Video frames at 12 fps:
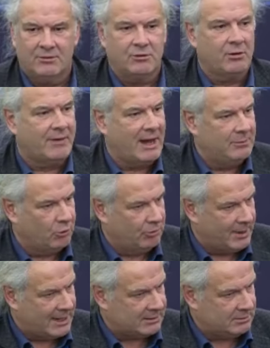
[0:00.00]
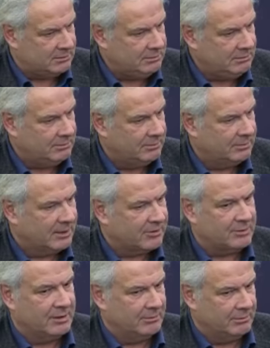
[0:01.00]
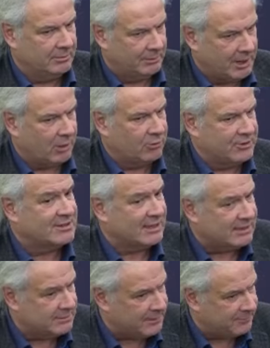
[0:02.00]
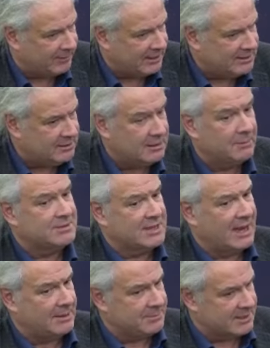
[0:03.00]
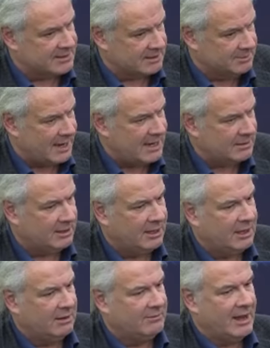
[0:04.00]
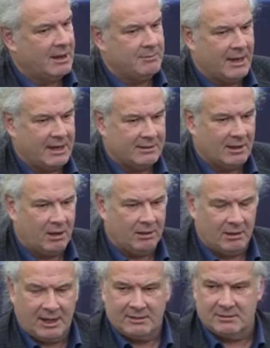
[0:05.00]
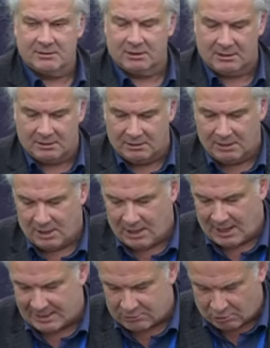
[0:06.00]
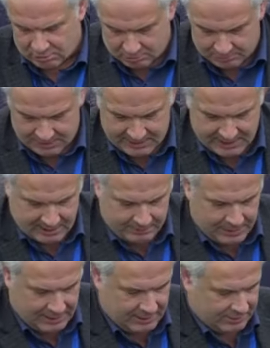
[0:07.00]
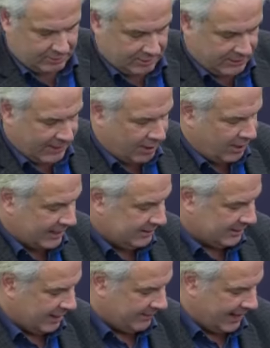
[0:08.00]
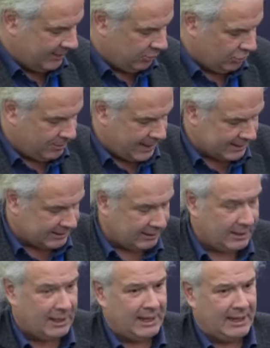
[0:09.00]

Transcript: zur Wahlbeobachtung. Das Belarus ist ja nicht verpflichtet, aber sie haben das gemacht. Wir haben ein, ein äh, Ad-Hoc-Komitee gebildet und ich war auch einer der Wahlbeobachter.